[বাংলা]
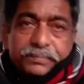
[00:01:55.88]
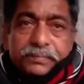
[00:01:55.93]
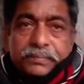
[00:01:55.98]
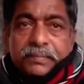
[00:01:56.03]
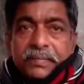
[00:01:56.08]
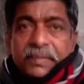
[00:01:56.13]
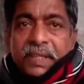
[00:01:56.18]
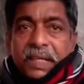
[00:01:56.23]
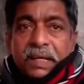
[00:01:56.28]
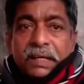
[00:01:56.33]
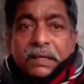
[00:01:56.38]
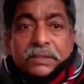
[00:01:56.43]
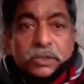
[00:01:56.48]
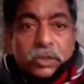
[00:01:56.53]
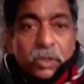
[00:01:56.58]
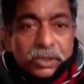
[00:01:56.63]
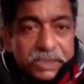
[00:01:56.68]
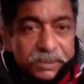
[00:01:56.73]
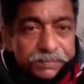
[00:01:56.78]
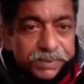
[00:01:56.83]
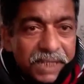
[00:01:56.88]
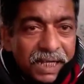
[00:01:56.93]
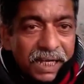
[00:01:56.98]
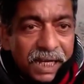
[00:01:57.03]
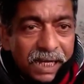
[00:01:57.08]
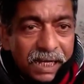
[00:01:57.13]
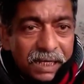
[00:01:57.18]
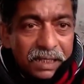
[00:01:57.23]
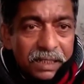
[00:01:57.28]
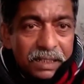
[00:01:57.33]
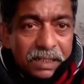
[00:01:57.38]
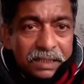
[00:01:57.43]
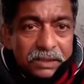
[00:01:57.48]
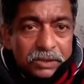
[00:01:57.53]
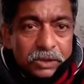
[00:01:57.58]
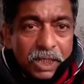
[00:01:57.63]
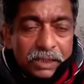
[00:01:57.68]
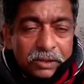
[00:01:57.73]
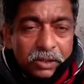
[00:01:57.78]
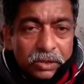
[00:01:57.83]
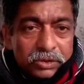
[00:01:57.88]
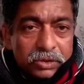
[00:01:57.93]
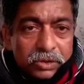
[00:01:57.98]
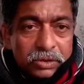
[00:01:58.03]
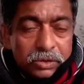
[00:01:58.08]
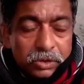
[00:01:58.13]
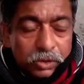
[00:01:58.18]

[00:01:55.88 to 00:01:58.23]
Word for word: আপনার নাম সজীব সাহা সাধারণ